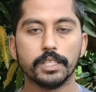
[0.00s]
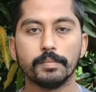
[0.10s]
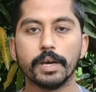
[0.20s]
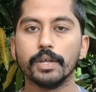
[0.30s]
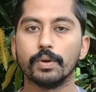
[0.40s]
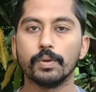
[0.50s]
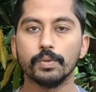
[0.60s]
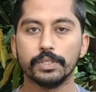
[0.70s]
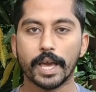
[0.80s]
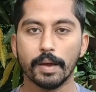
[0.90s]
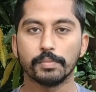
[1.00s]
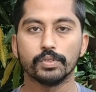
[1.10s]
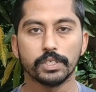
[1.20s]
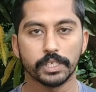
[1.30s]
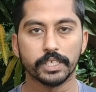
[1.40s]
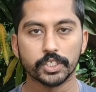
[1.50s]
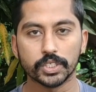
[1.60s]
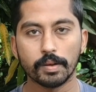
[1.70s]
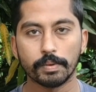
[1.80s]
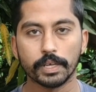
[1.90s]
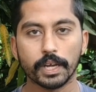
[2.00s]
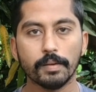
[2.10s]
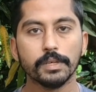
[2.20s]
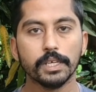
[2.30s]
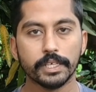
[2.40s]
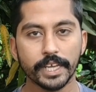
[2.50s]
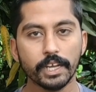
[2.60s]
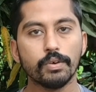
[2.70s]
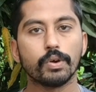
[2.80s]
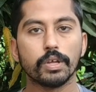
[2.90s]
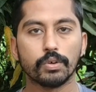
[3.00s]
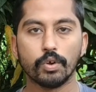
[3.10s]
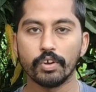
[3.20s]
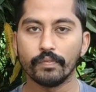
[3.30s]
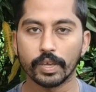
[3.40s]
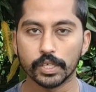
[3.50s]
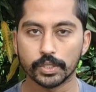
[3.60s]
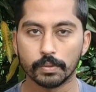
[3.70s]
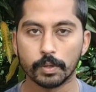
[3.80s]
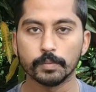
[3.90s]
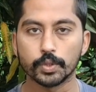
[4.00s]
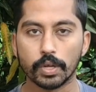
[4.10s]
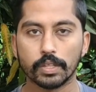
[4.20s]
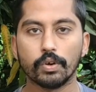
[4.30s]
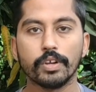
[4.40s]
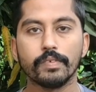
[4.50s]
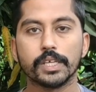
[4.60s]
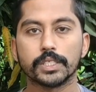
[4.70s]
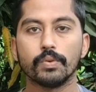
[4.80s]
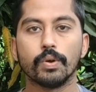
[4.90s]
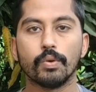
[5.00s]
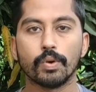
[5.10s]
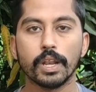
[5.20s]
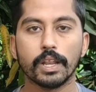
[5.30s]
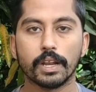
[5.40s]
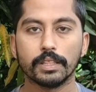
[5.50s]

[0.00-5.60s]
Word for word: இந்த மாதிரி வரும் இந்த ஆப் வந்து நீங்க இன்ஸ்டால் பண்ணிக்கலாம் டெய்லி உங்களுக்கு நோட்டிபிகேஷன் வரும் சோ அந்த நோட்டிபிகேஷன் உங்கள் உடல்